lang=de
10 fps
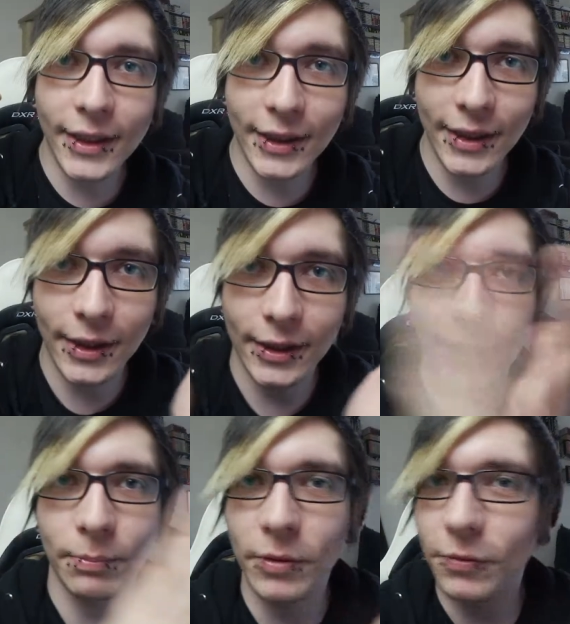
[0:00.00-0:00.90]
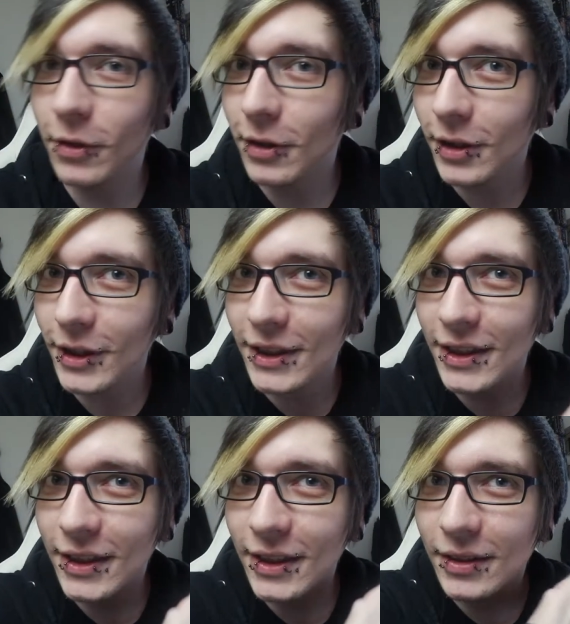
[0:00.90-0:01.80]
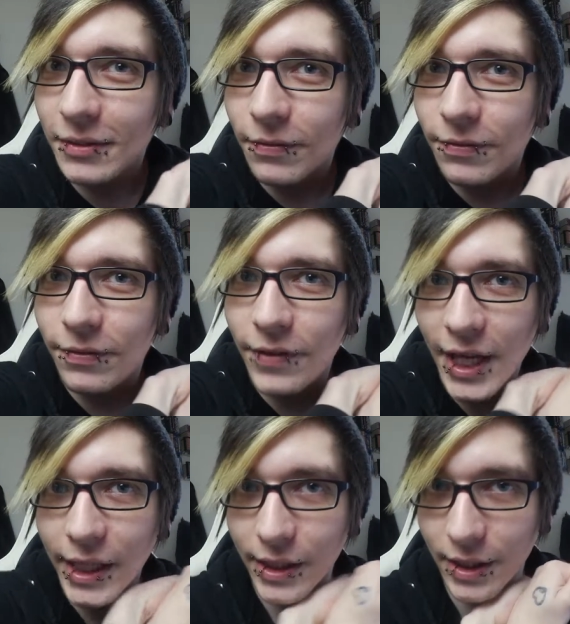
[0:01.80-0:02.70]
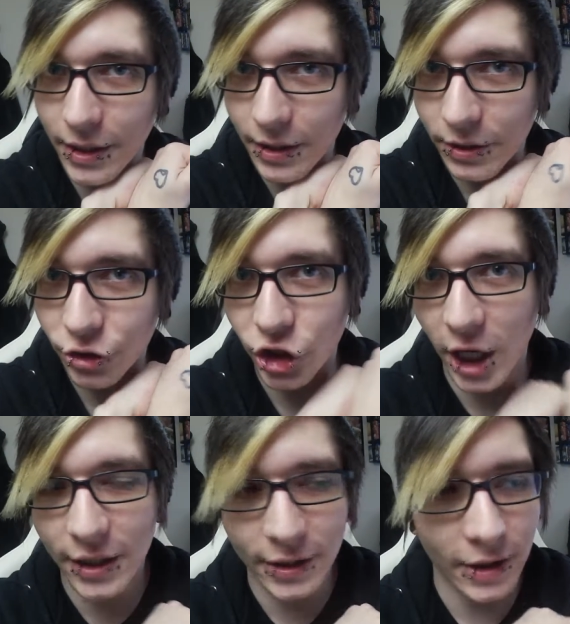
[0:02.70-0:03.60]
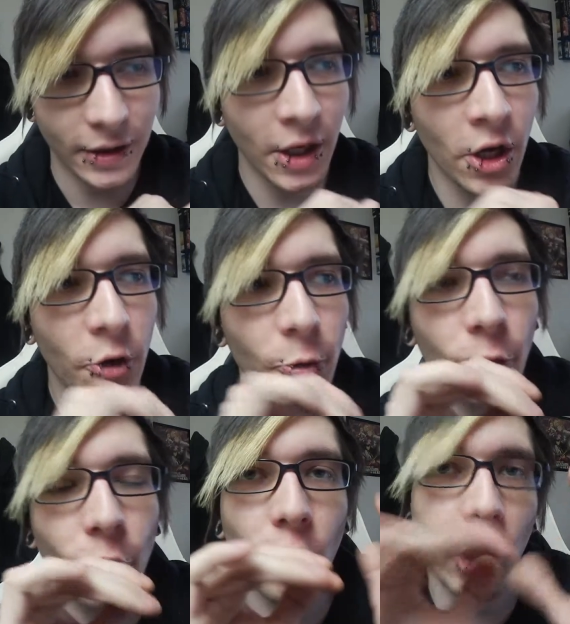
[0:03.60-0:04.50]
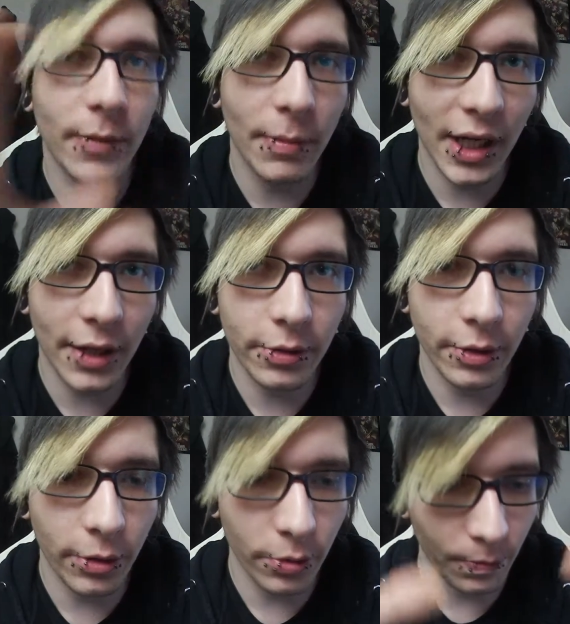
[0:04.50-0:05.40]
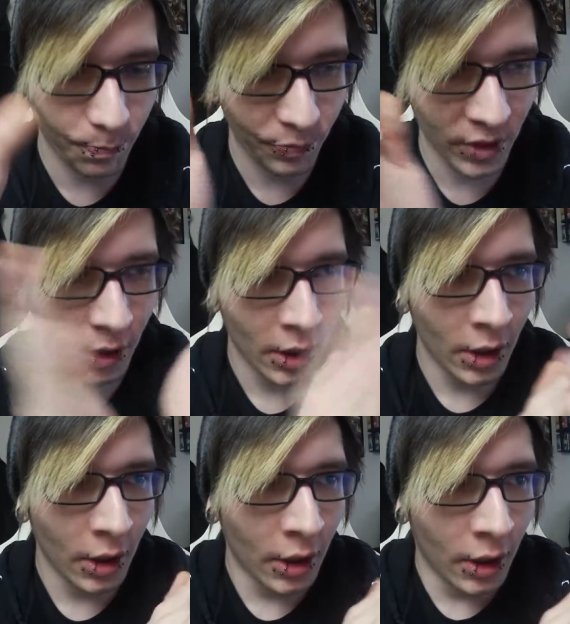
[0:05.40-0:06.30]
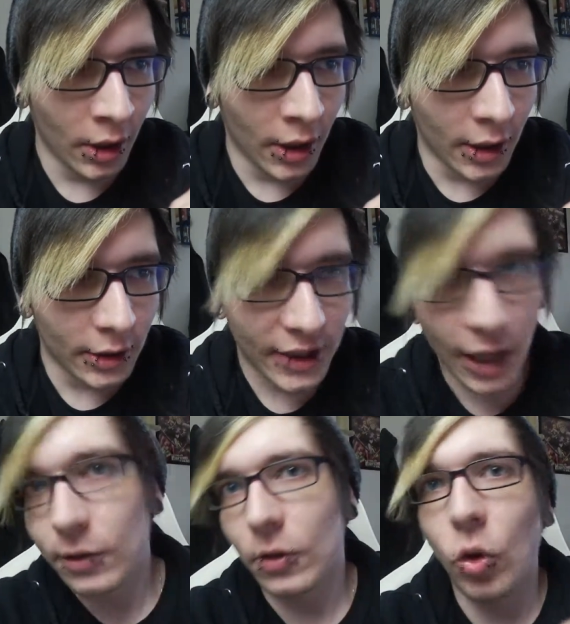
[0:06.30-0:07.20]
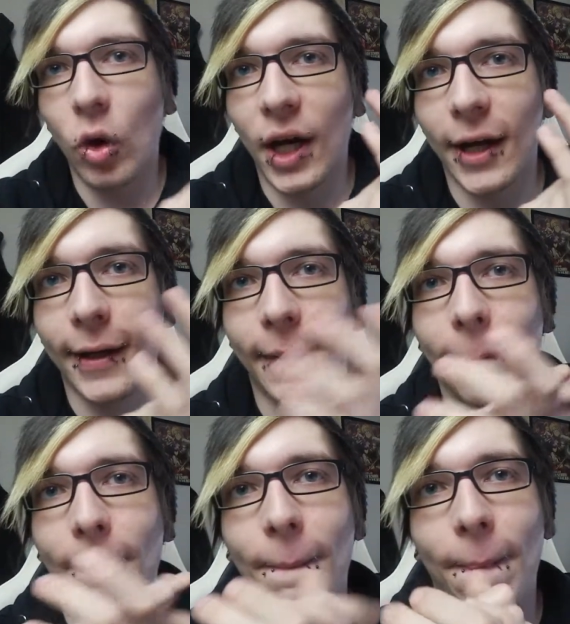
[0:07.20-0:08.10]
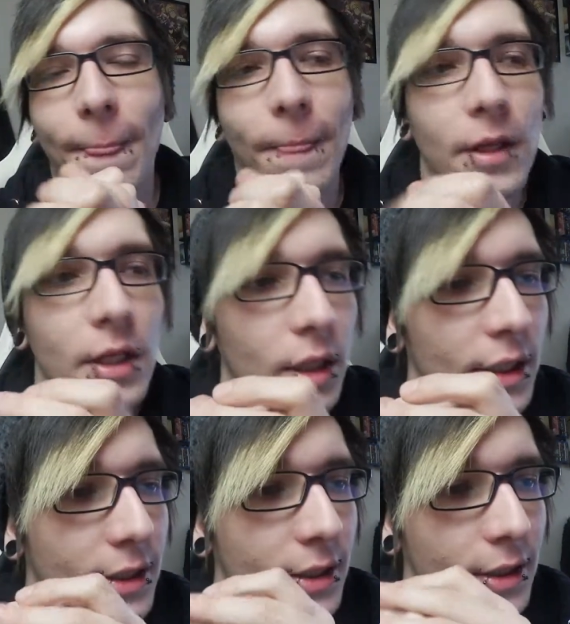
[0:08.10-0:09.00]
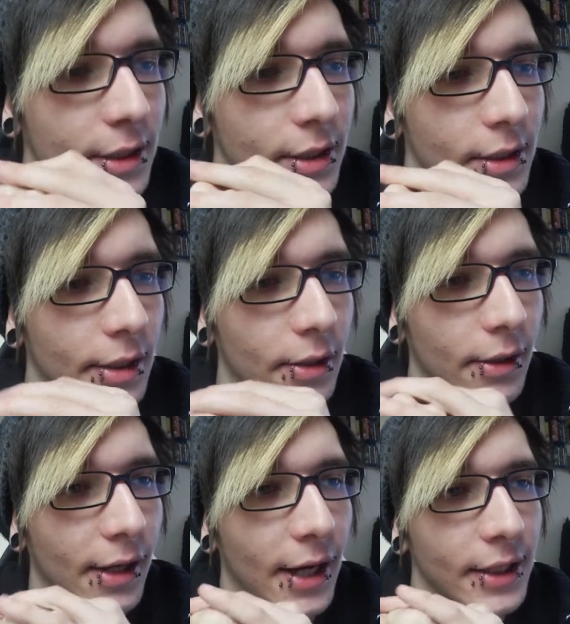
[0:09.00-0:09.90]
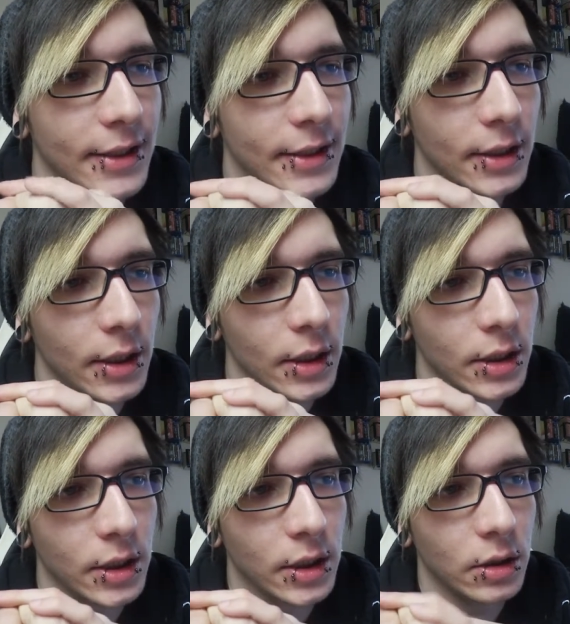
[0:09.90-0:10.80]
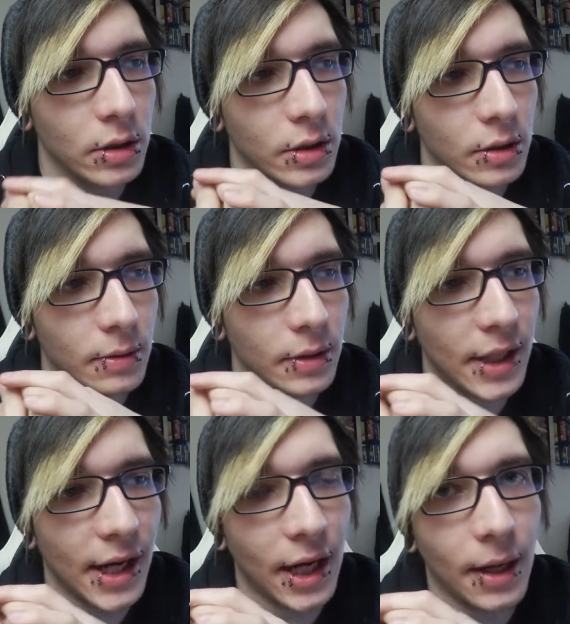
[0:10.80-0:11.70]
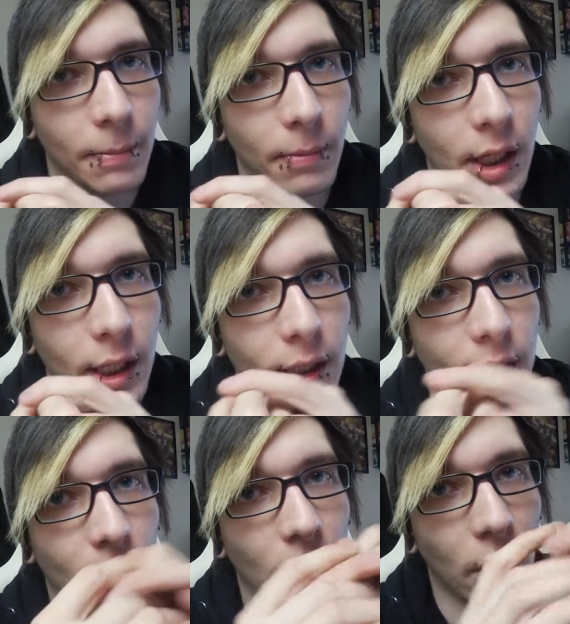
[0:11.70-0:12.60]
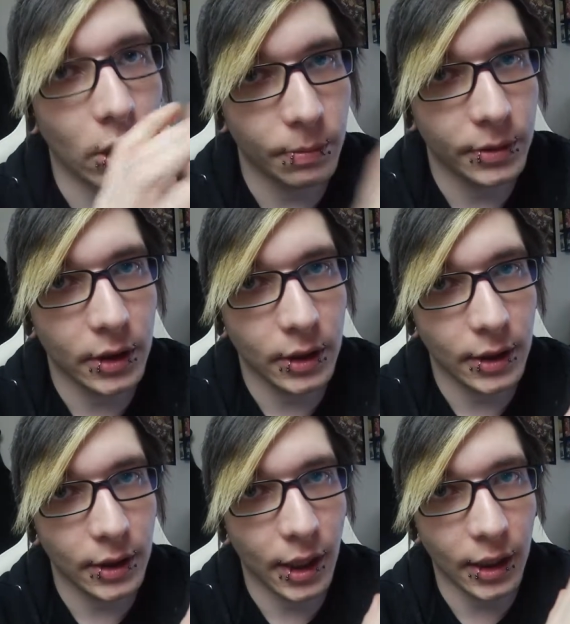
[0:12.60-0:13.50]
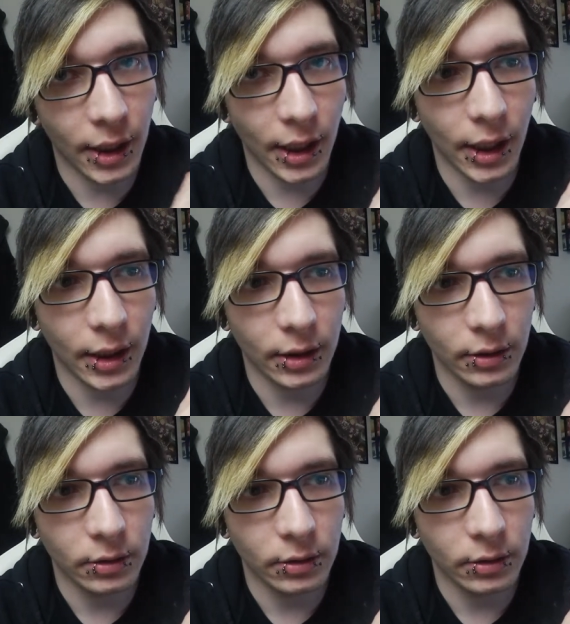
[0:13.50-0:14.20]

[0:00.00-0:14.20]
Halt, halt, halt, halt, halt. Bevor ihr wegschaltet, hört mir mal ganz kurz zu. Takokoa ist an sich ja mein Hauptkanal.